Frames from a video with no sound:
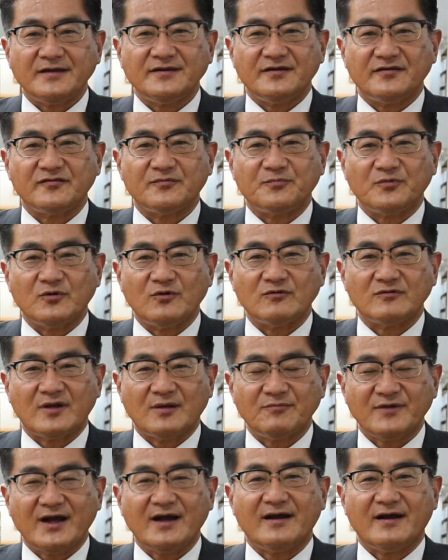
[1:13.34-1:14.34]
パー IS
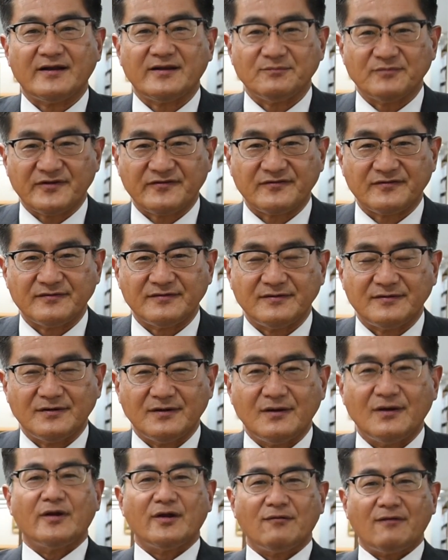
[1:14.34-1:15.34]
プログラムがありま
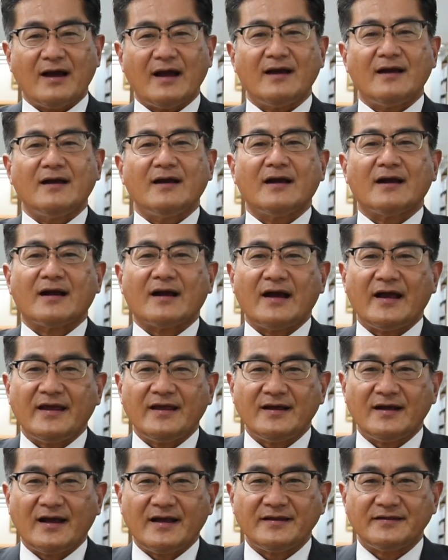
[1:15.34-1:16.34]
すこれは
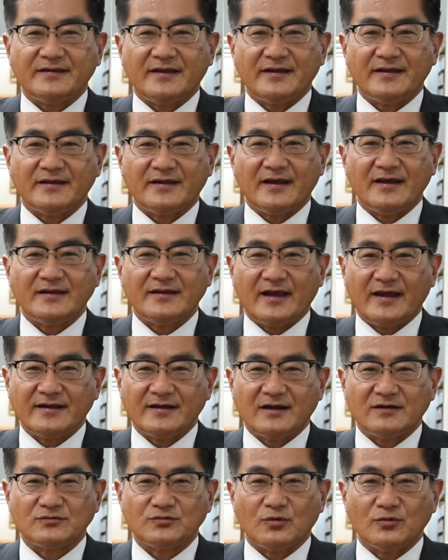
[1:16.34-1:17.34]
海外提
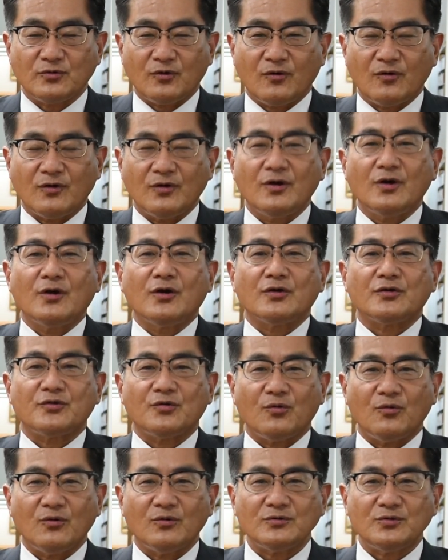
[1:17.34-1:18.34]
携大学との
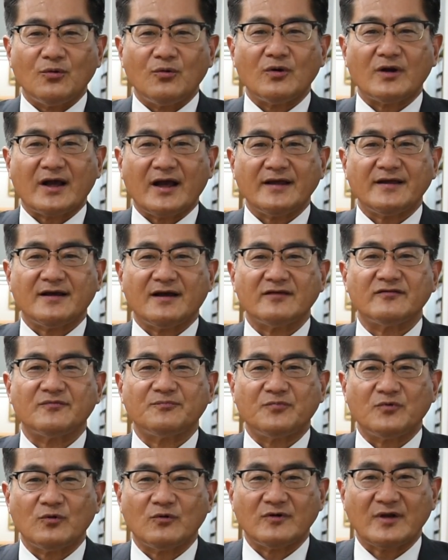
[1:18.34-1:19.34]
共同
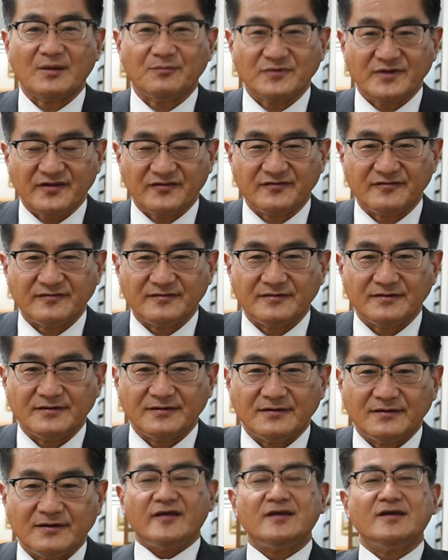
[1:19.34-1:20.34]
開発プログラムで
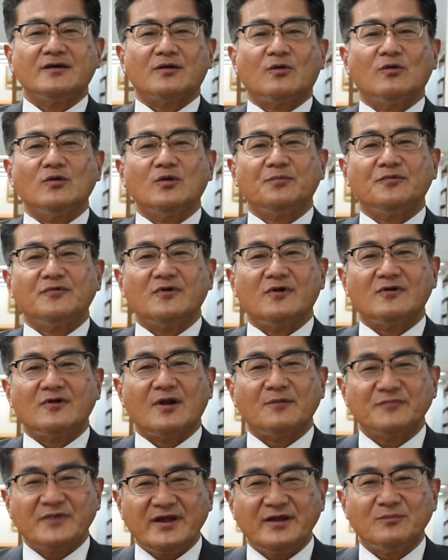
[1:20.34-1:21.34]
すぜひこの
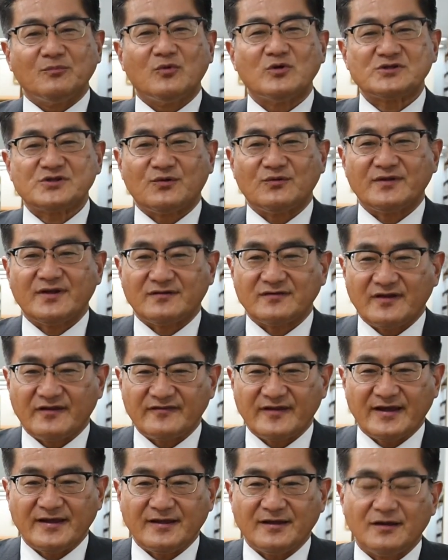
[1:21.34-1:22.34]
プログラムに申し
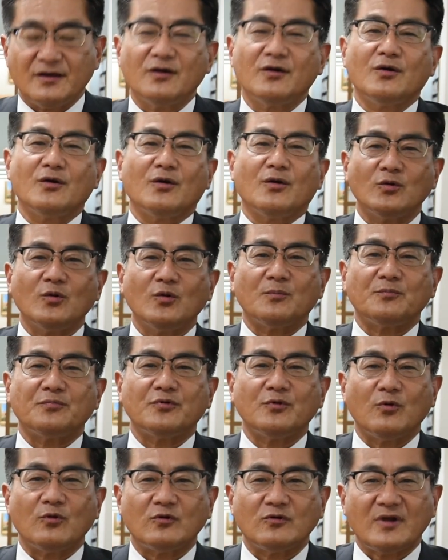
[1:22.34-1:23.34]
込んでください
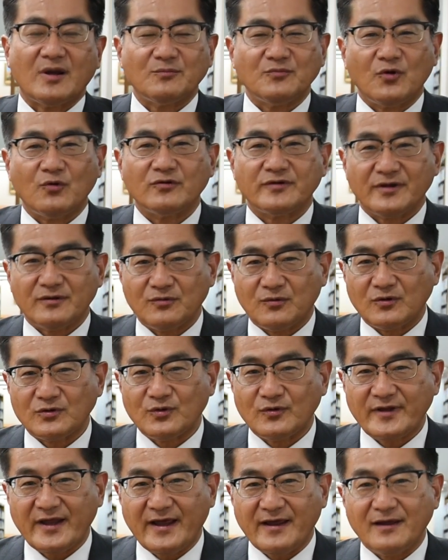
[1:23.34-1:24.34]
このプログラムを
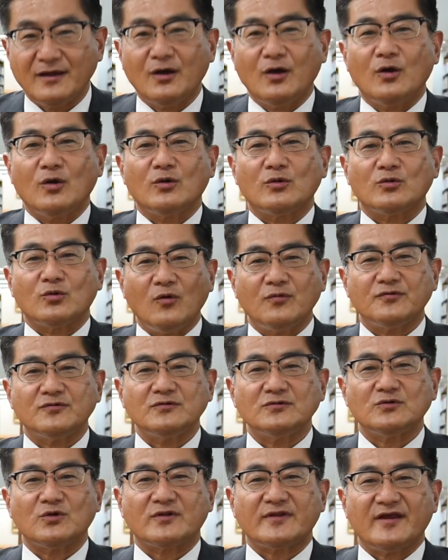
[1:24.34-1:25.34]
受けることで
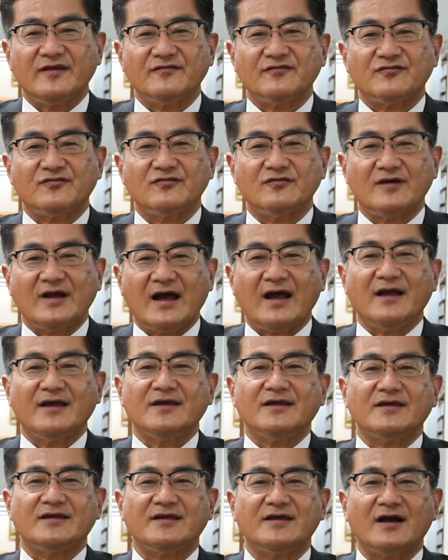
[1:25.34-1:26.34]
TOEFL の点
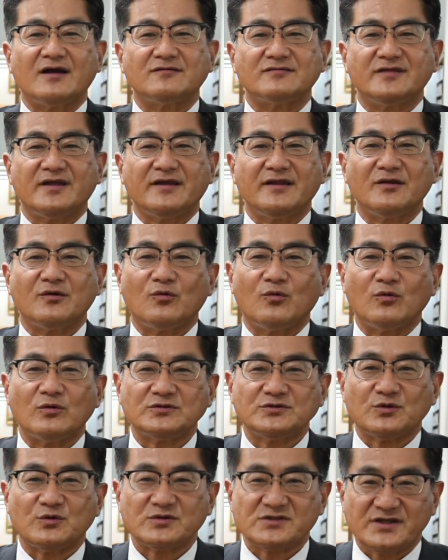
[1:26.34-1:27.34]
数が飛躍的
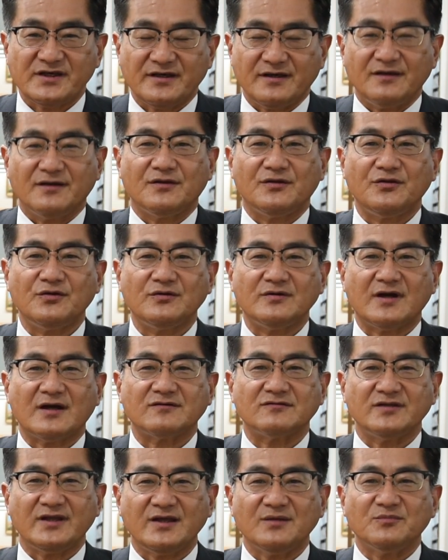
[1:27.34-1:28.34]
に向上し
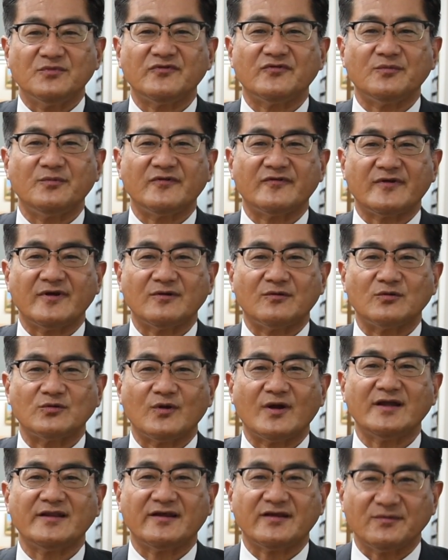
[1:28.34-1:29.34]
留学に結び
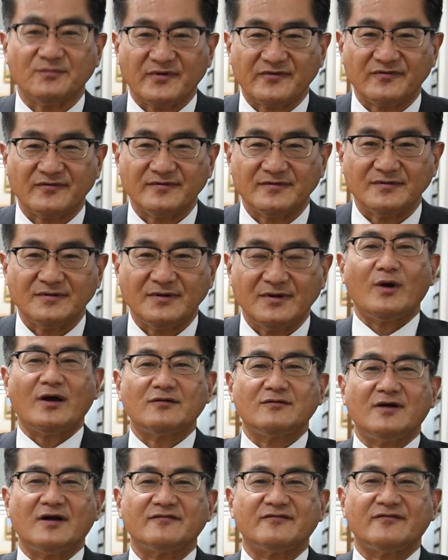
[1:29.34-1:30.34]
つけることができます
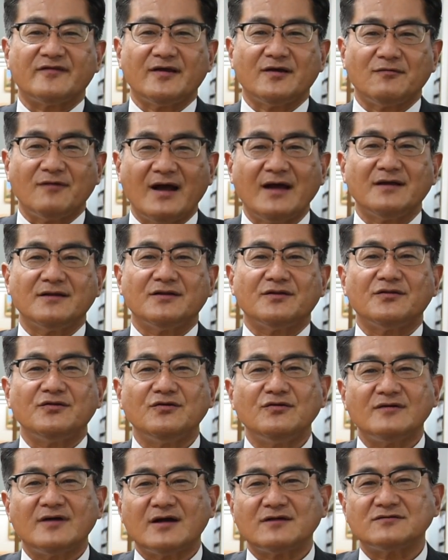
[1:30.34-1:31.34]
とある学生
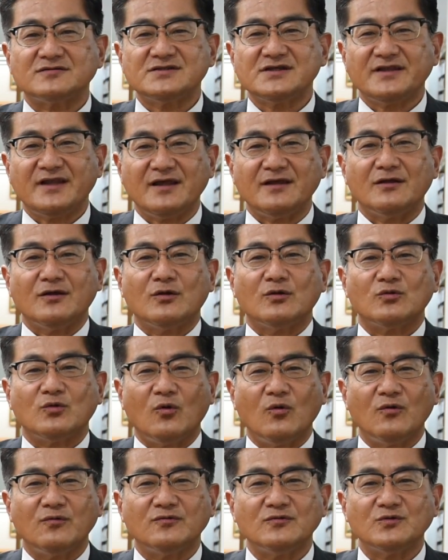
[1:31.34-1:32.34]
は入学時
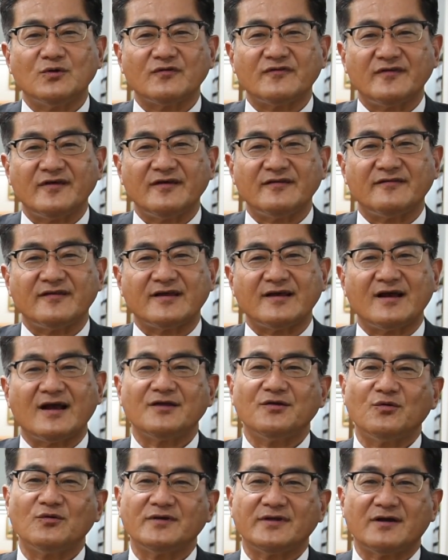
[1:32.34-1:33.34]
に TOEFL の成
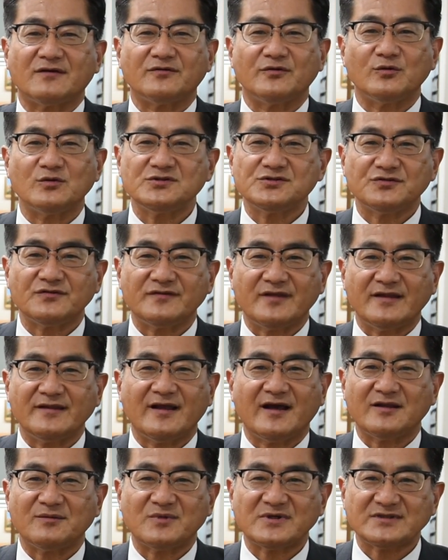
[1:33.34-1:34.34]
績が
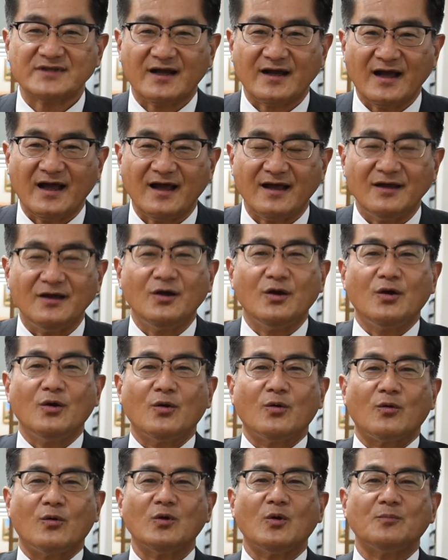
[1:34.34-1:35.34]
440点でありました
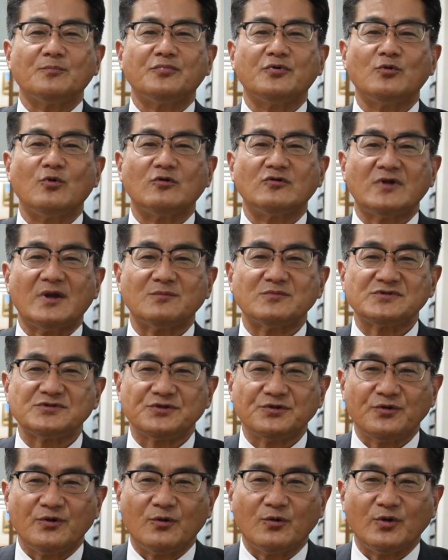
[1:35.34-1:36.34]
がこの
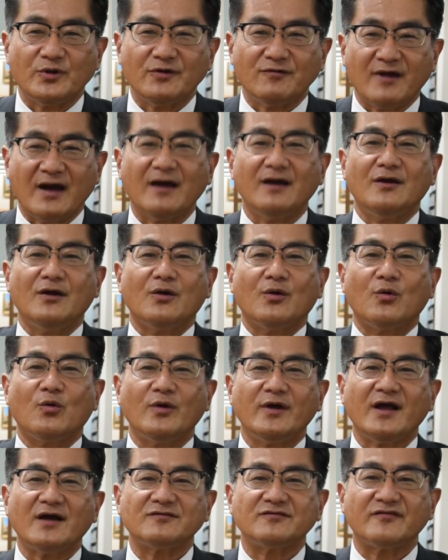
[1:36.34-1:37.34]
プログラム終了後には
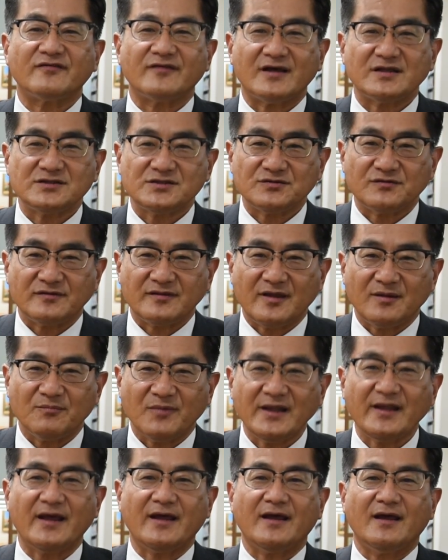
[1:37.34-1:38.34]

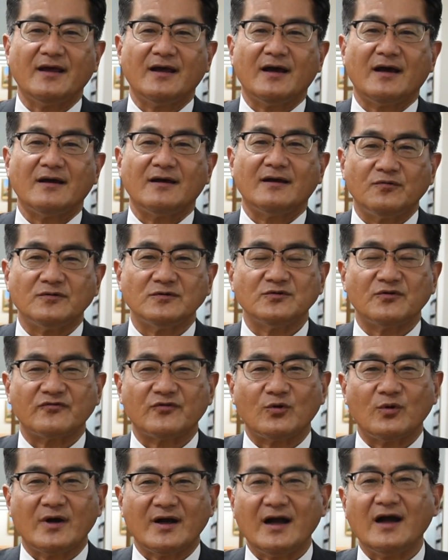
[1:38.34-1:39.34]
530点まで
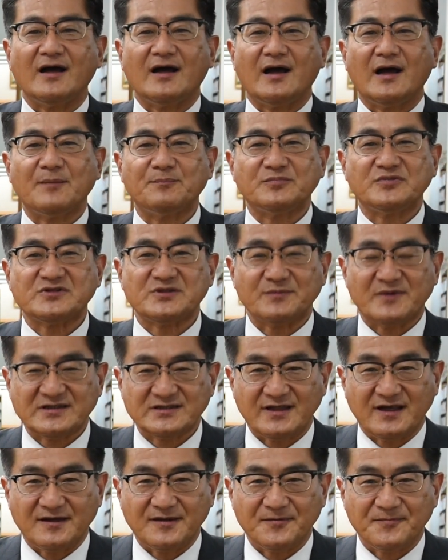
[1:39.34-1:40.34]
TOEFL のスコアが
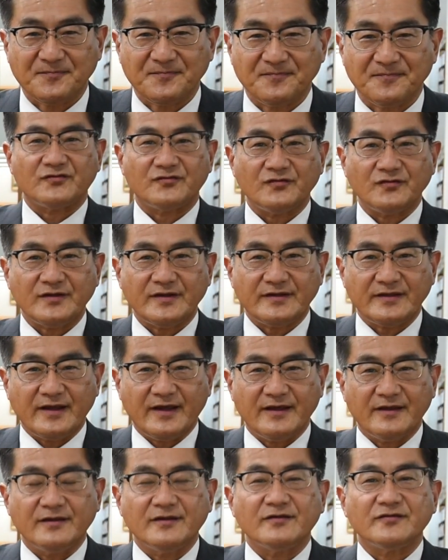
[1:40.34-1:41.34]
アップしました
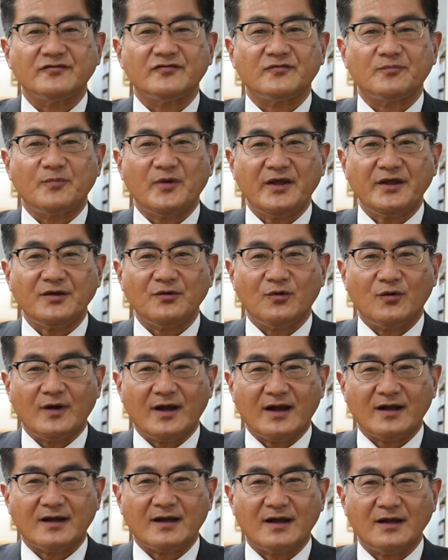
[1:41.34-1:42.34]
続いて
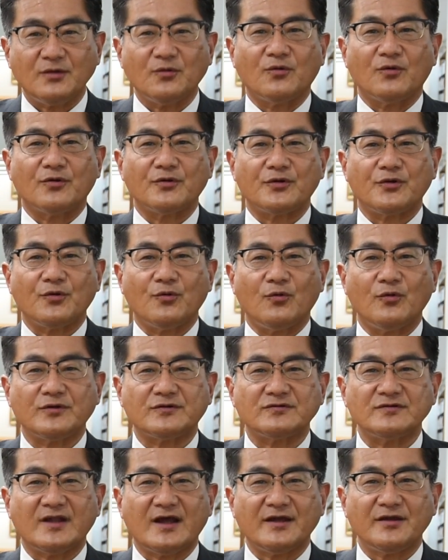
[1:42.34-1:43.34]
スペイン語学科の
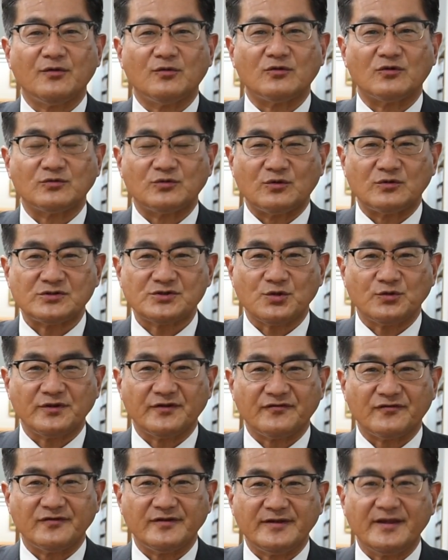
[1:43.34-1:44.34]
教育内容の
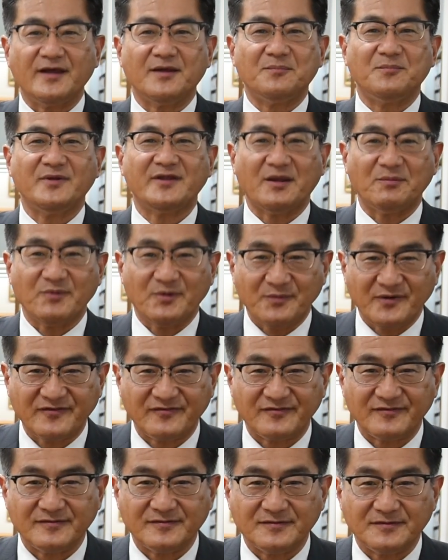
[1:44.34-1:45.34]
特徴について見
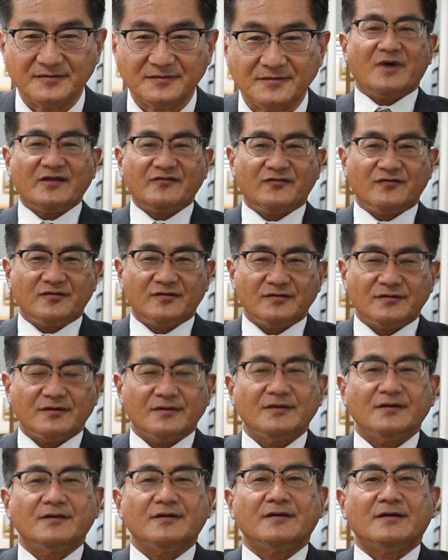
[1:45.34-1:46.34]
てみますま
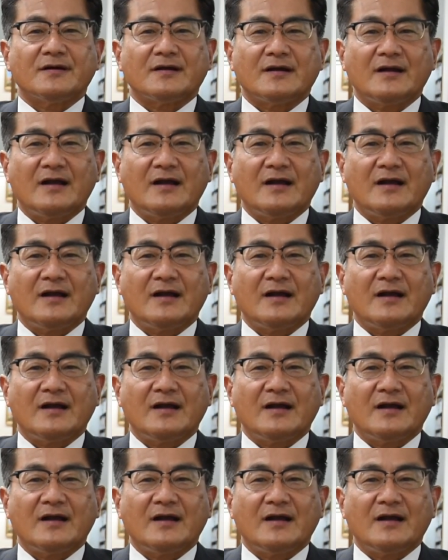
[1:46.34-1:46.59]
ず